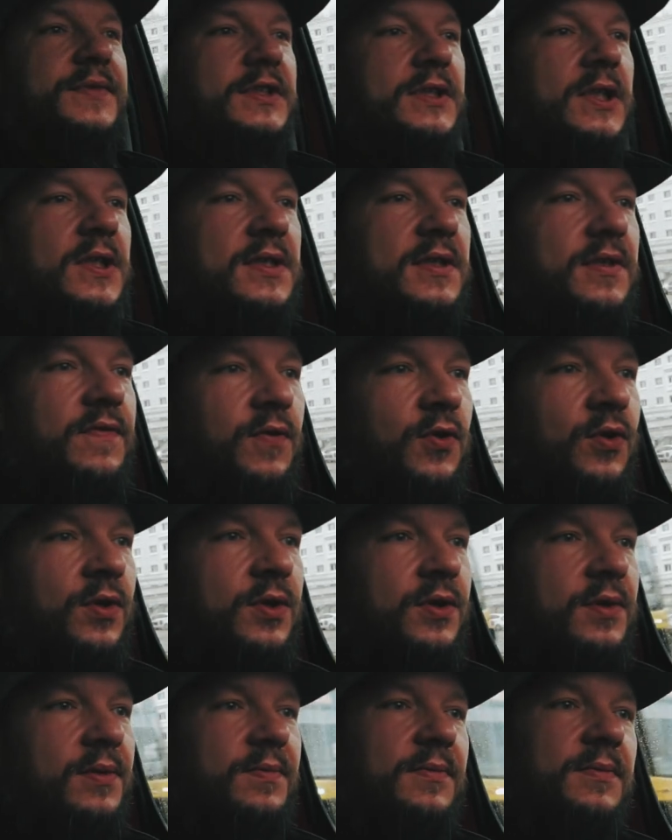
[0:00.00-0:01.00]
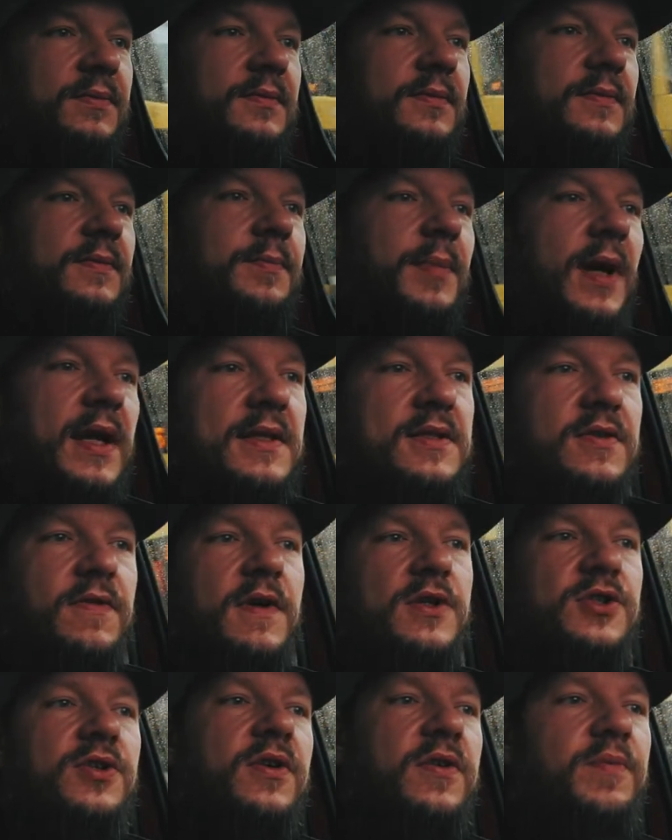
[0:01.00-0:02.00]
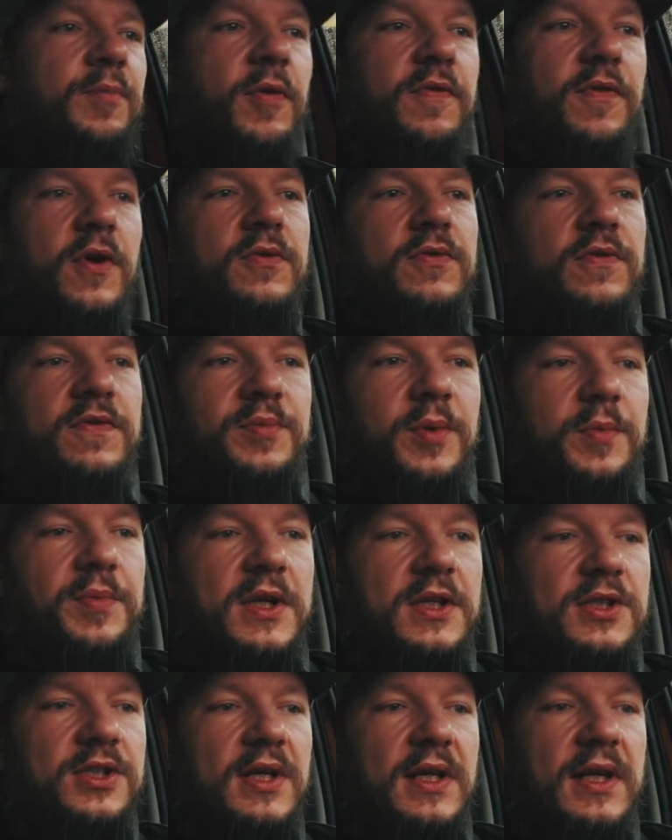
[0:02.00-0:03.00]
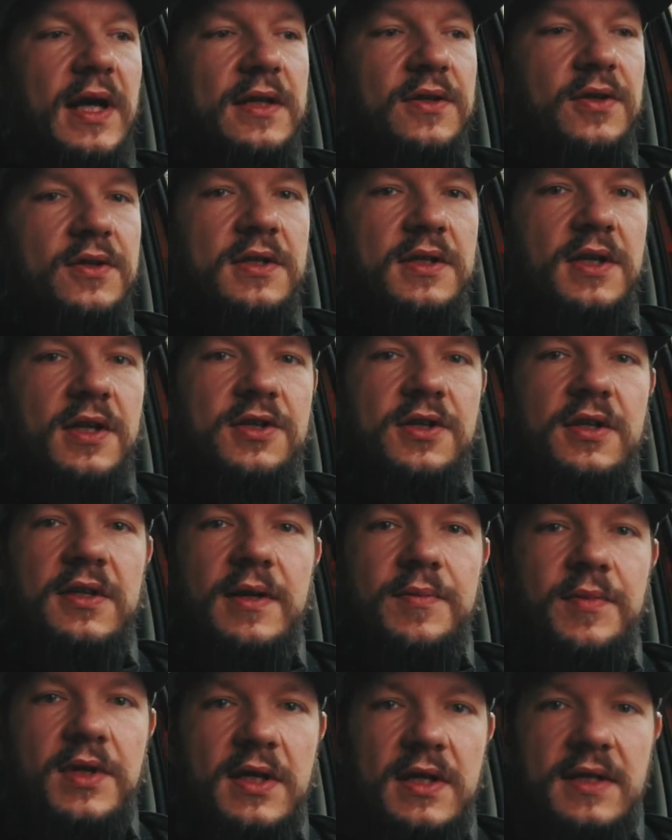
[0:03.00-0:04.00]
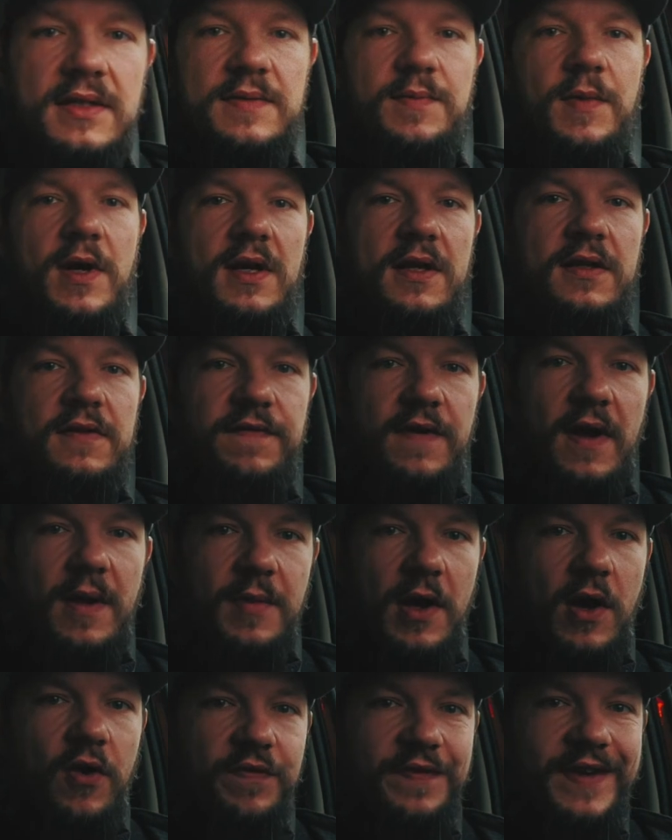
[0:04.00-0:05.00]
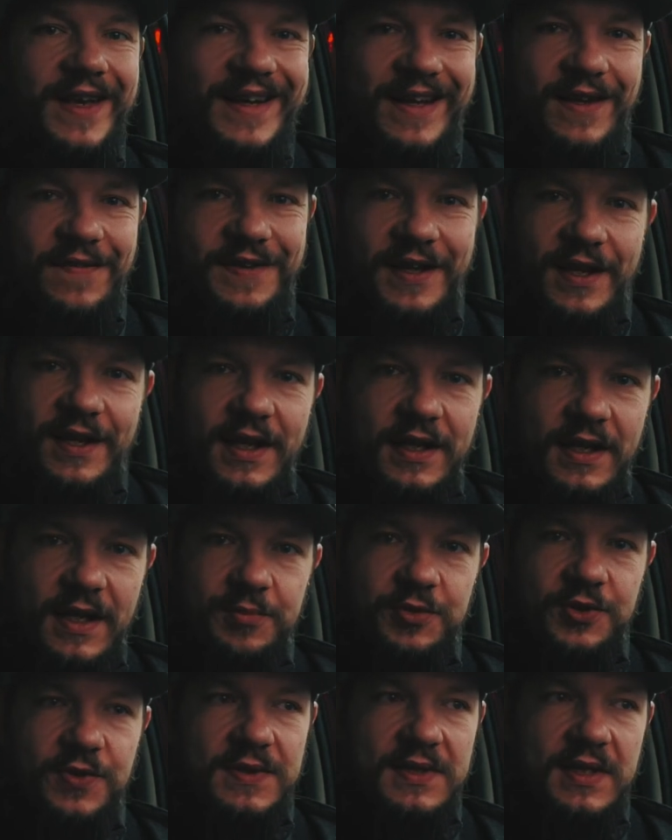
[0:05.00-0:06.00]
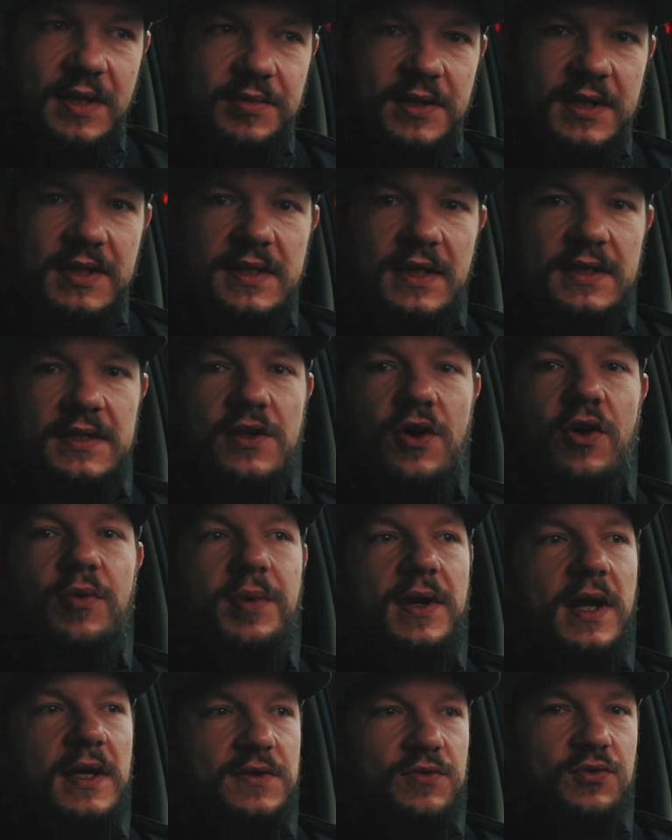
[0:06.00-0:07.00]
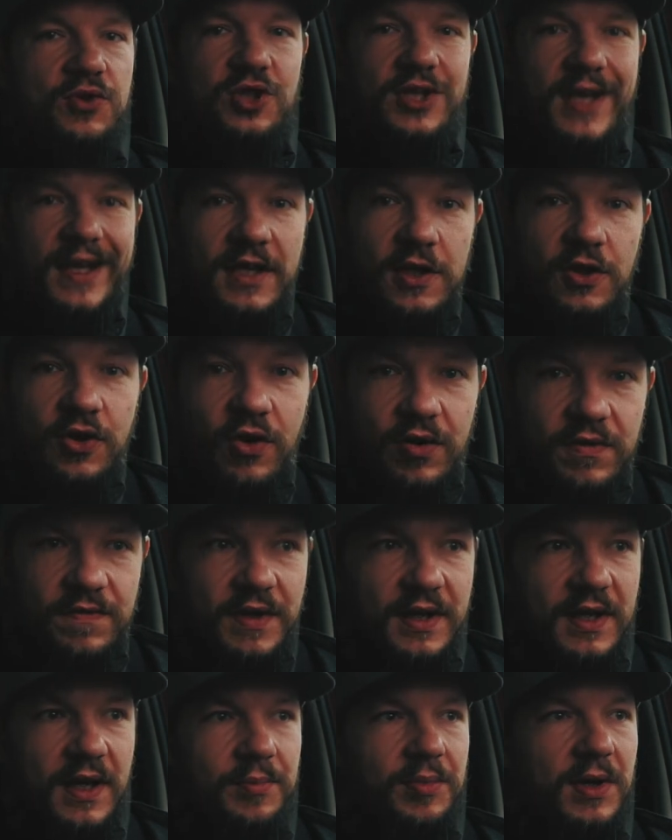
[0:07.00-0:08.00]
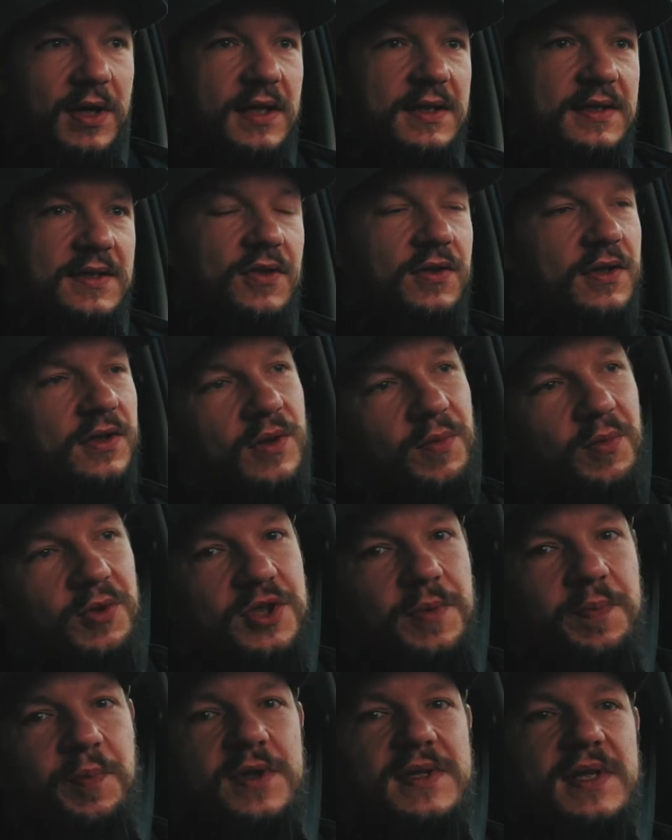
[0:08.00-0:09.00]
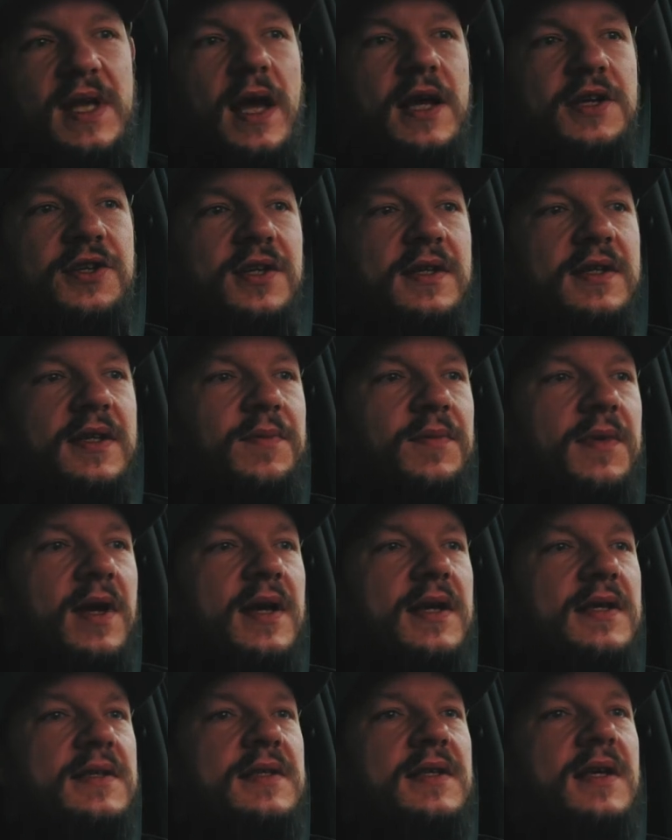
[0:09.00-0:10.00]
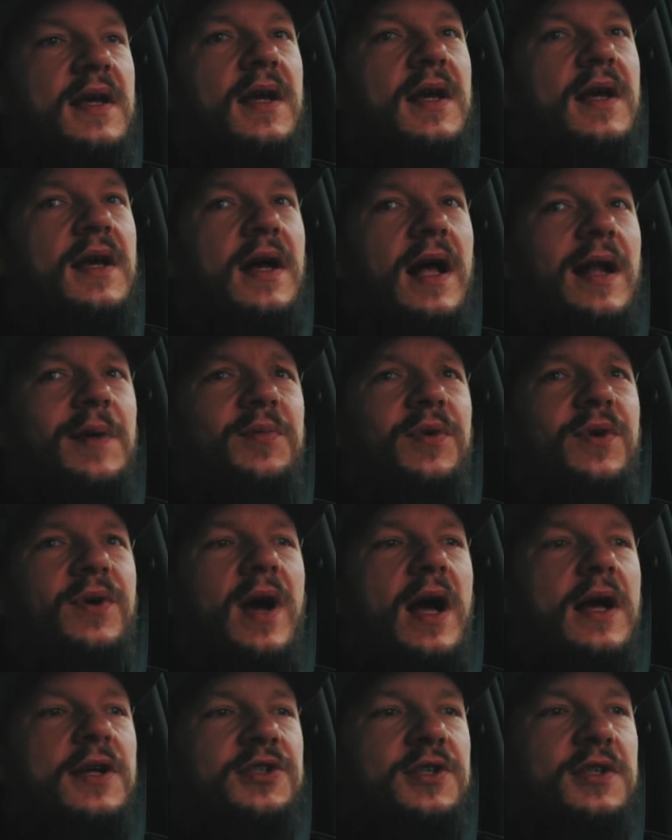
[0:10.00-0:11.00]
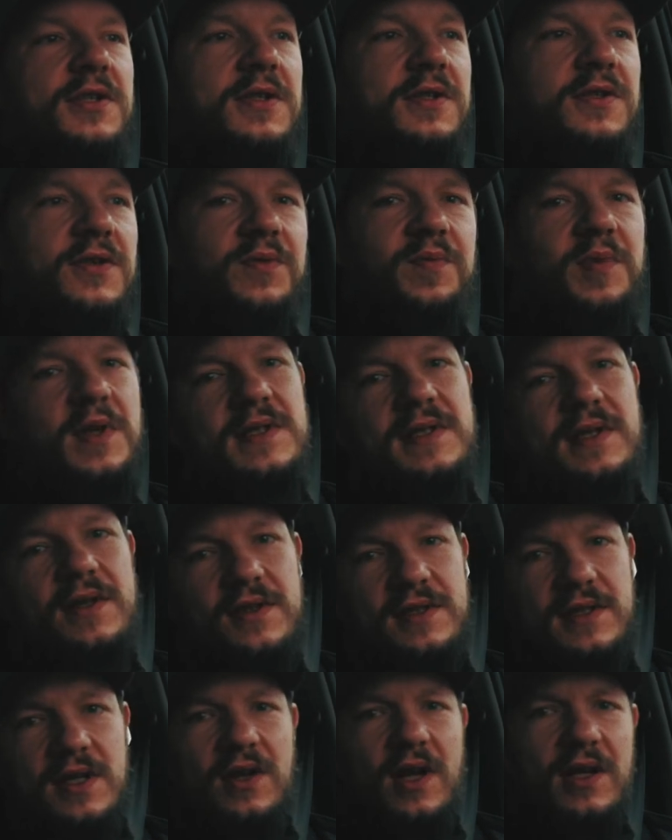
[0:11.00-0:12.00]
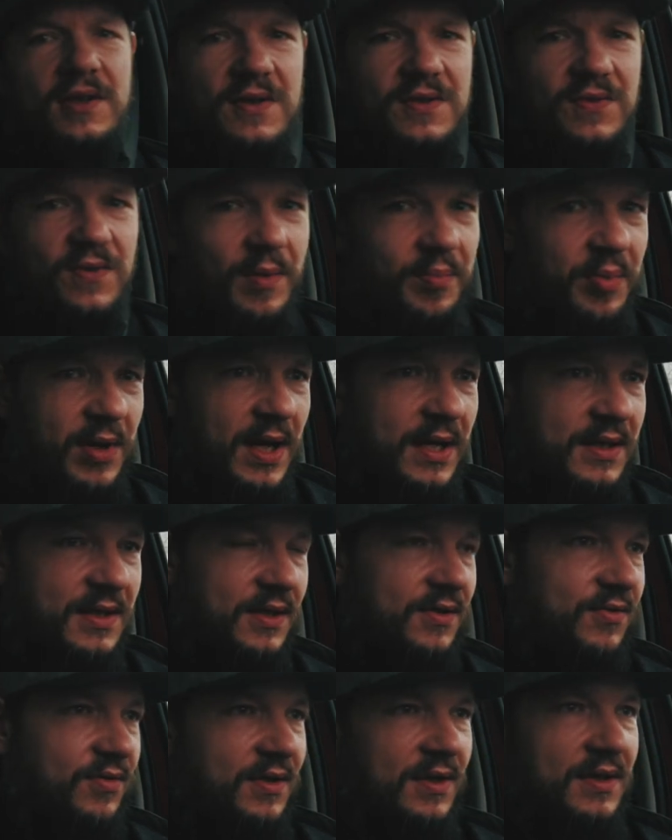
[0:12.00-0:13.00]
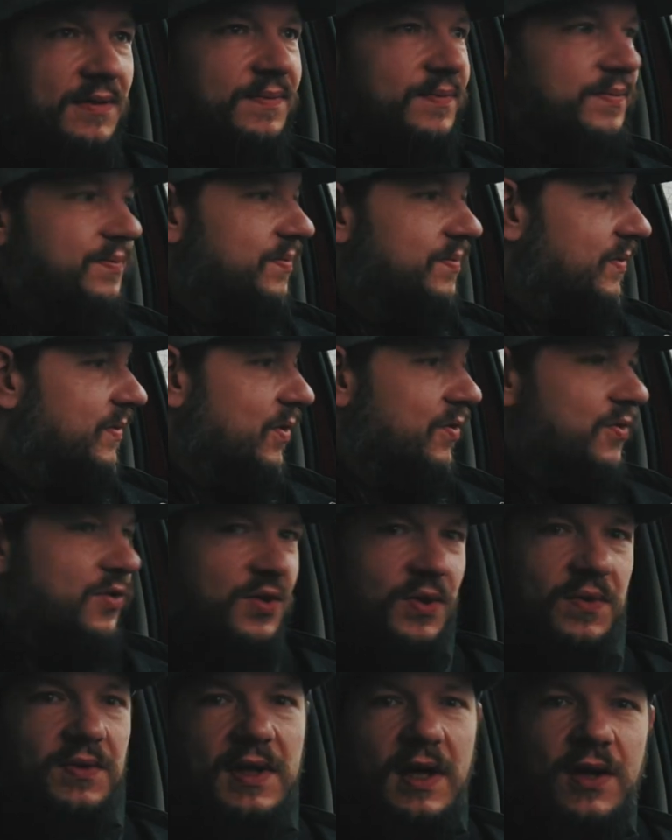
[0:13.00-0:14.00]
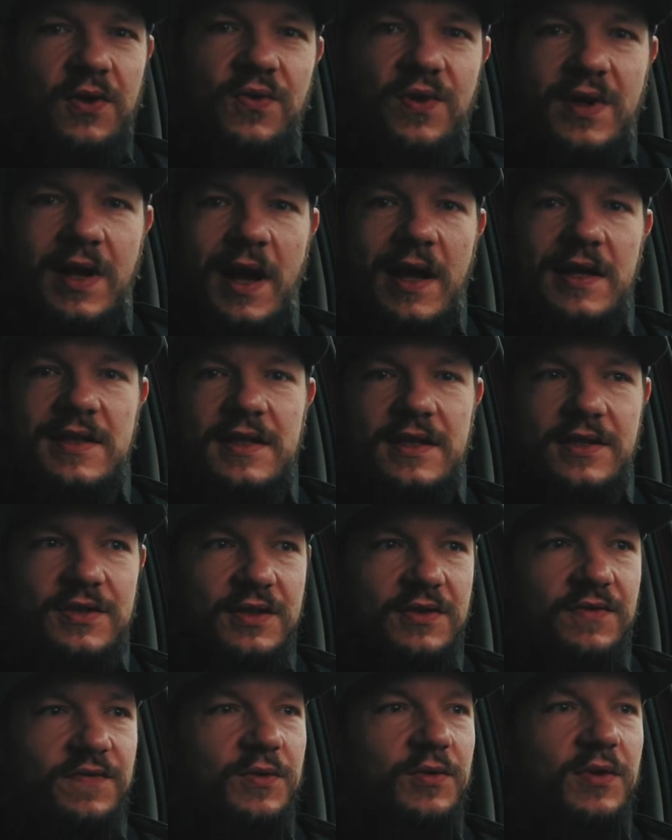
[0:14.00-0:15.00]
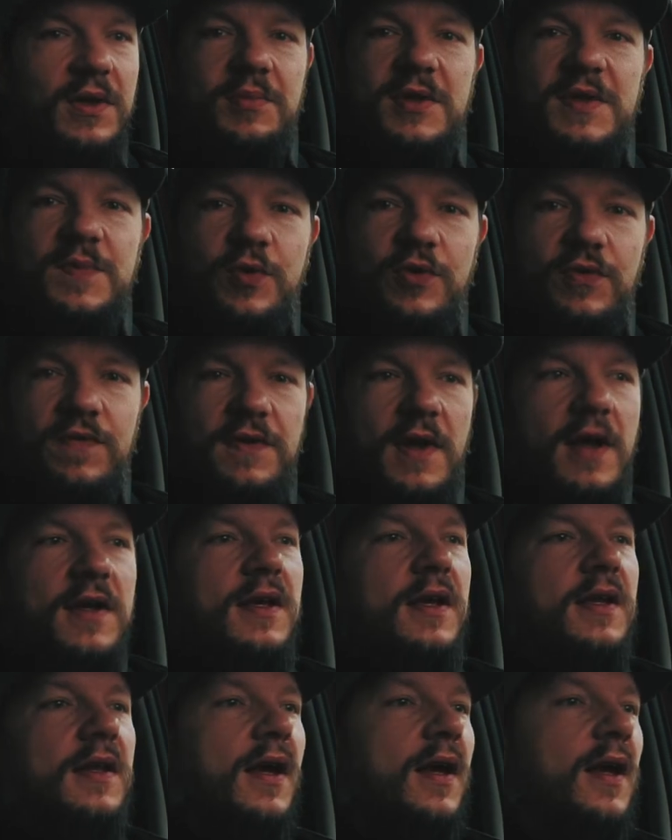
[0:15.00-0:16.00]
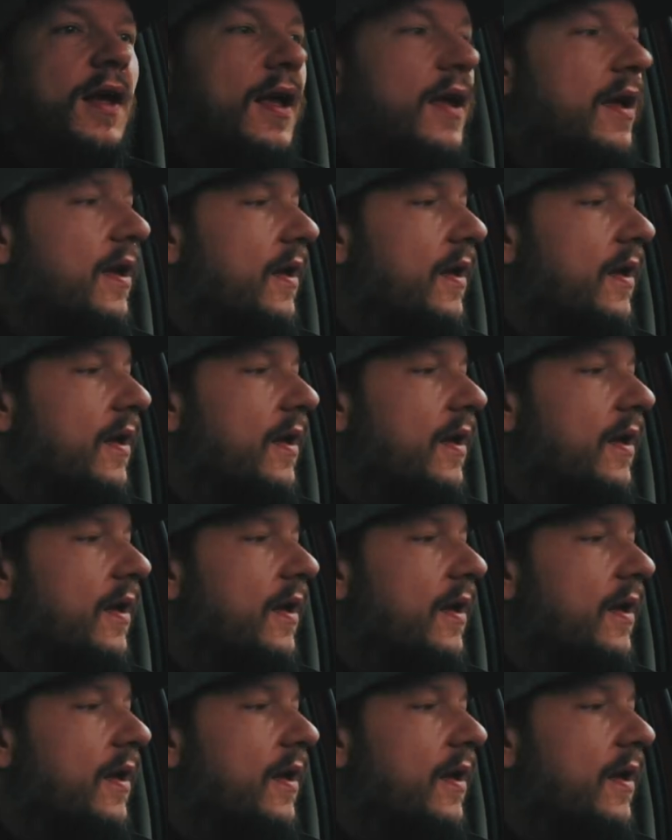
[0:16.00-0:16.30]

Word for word: No z dwóch bardzo ważnych powodów. Po pierwsze Canon G7X Mark II ma o wiele, wiele lepszą stabilizację obrazu niż jakikolwiek aparat Sony. No może poza A7S albo A6500, ale to są aparaty, które kosztują taką kasę, że to w ogóle bez porównania, tak?